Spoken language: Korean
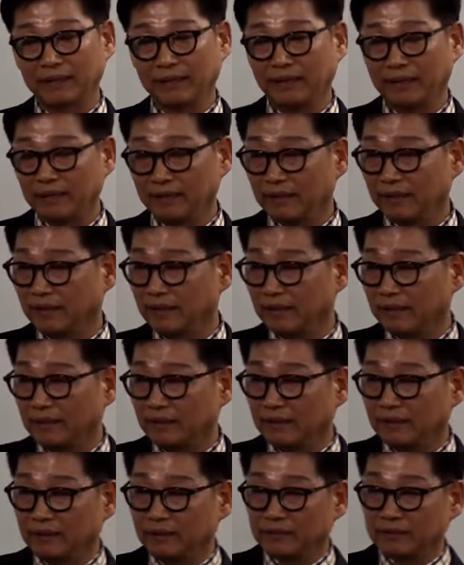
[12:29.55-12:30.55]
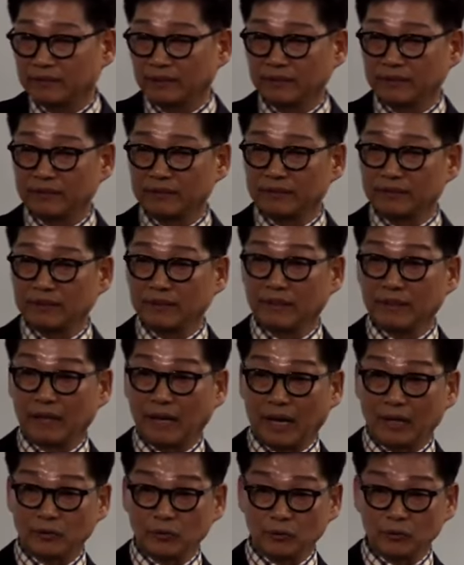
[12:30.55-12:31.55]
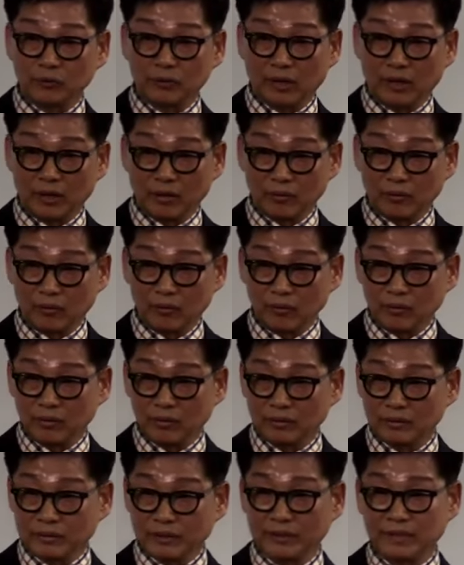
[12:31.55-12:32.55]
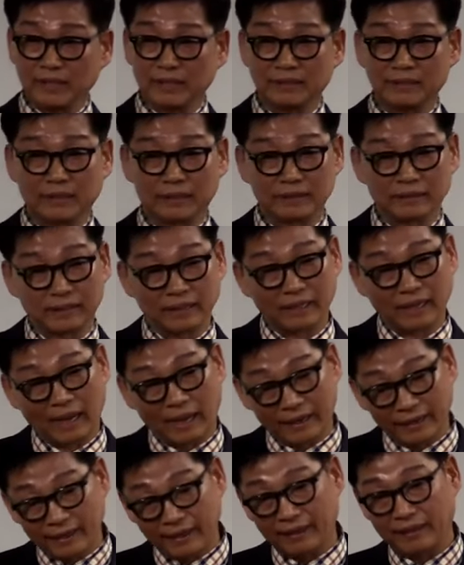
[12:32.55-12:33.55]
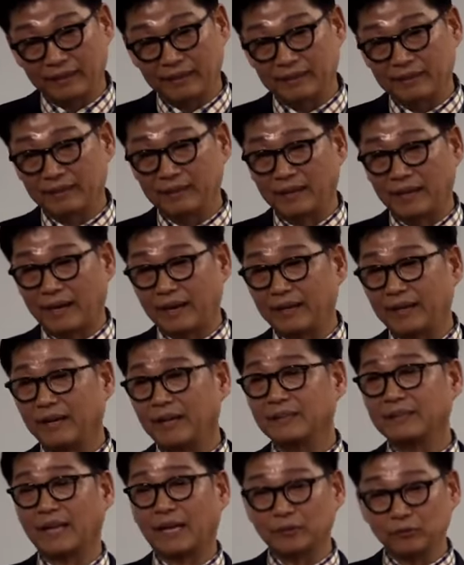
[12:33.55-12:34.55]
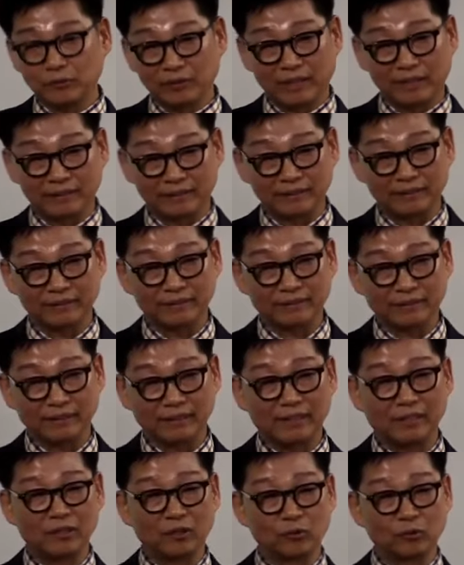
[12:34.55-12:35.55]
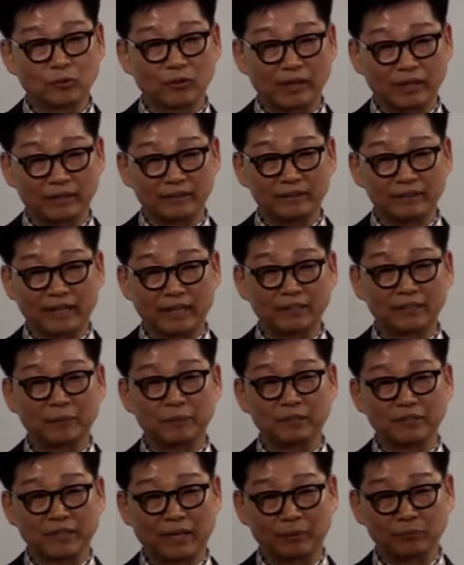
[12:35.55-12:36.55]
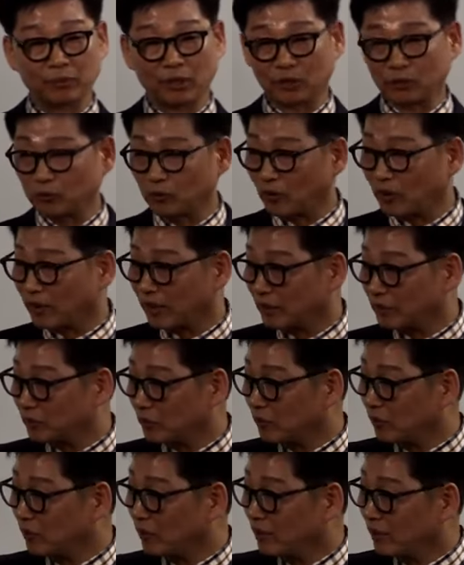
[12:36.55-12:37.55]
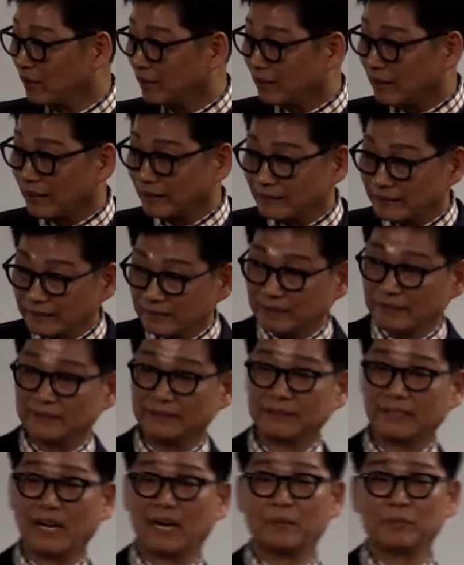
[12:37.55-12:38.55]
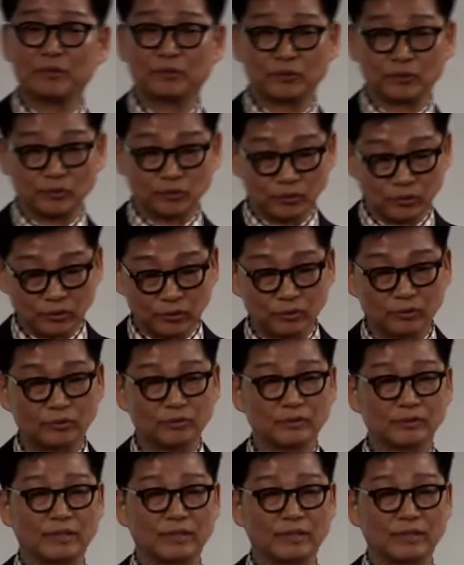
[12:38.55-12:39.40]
근데 저는 이 가족들하고 특히 이제 제 아내, 아내가 나중에는 1년 후에는 애터미 사업자로 들어와 가지고 같이 사업을 쭉